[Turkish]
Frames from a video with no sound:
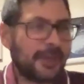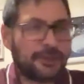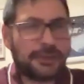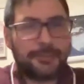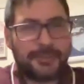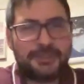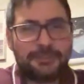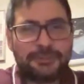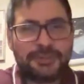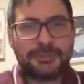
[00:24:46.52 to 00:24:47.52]
bayağı da
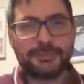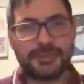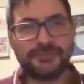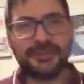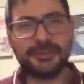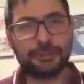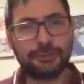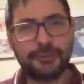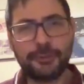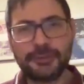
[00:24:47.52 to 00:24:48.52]
memur gibi milletvekili
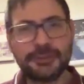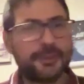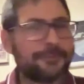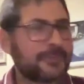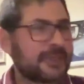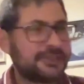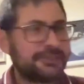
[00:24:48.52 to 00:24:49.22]
oluyor. Ve Kesinlikle. bu adamın